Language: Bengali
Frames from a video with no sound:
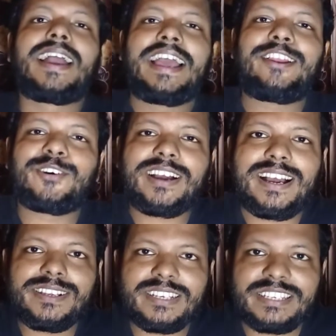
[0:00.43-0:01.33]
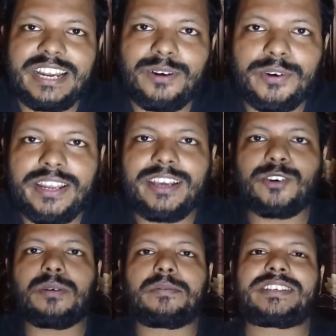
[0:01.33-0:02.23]
হ্যালো গাইজ আসসালামু
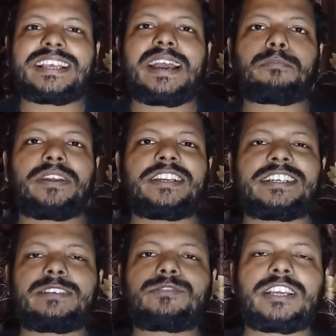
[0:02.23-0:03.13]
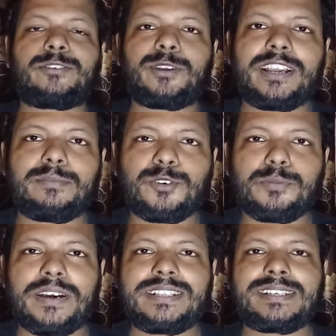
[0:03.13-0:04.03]
আলাইকুম আমি সাহেব বিডি টিপস অ্যান্ড ওয়েলকাম টু
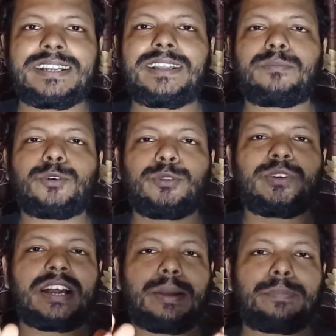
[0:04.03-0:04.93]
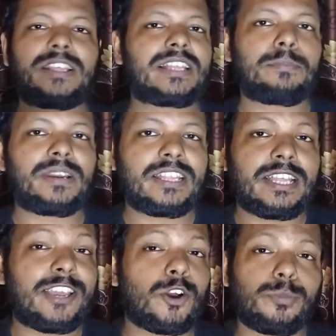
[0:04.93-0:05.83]
মাই চ্যানেল বন্ধুরা আপনি থামনের
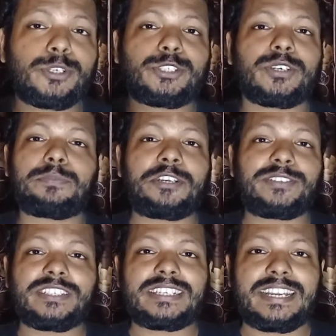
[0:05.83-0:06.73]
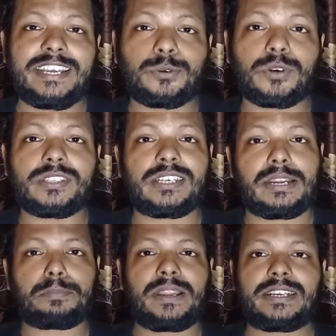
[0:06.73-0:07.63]
লেখে অবশ্যই ভিডিওটি ক্লিক করেছেন
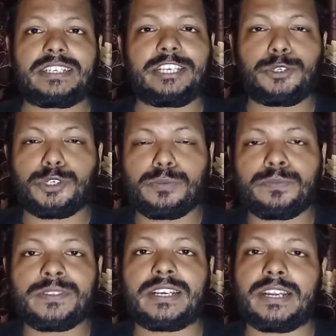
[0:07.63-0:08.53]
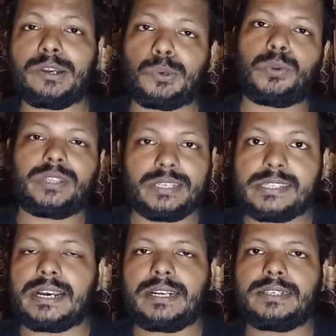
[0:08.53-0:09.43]
আপনি একটি ইউটিউব চ্যানেল খুলতে
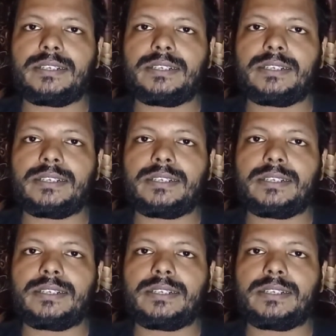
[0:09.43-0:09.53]
চান